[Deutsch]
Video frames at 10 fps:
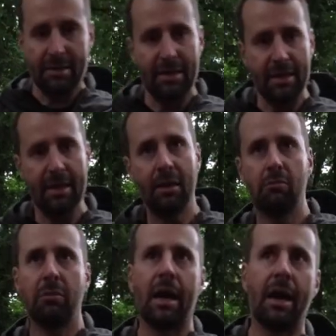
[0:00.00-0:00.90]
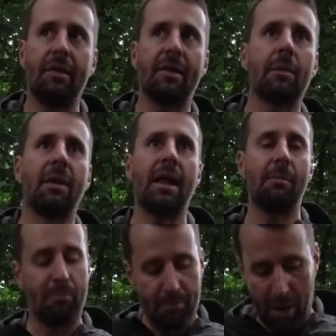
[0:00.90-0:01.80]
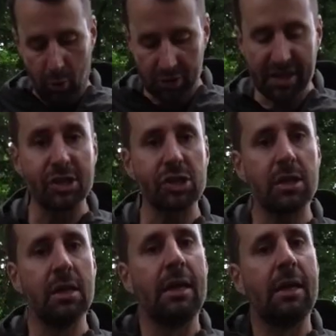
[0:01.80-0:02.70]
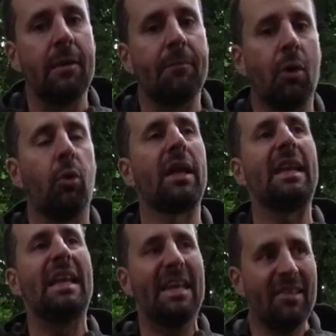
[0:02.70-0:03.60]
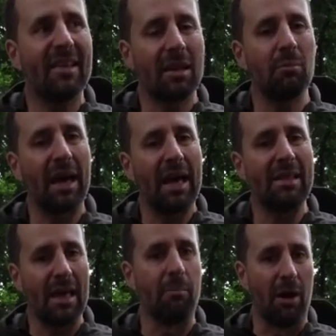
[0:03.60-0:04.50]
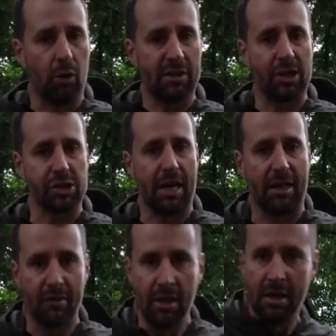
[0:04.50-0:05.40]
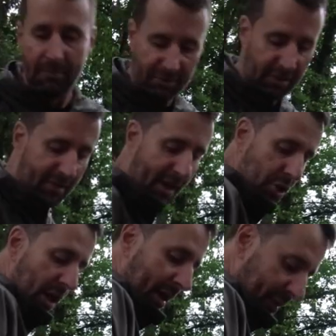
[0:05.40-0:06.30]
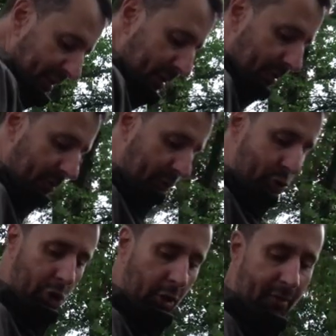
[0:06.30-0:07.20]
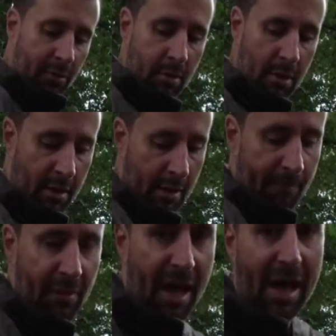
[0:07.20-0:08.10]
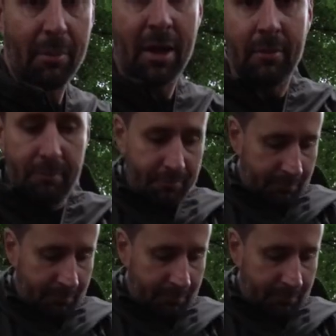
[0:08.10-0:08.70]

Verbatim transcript: die, ja, ich sag mal, Bauchtasche oder den hinteren Bereich der Bauchtasche hat. Die Tasche an sich ist geschlossen, aber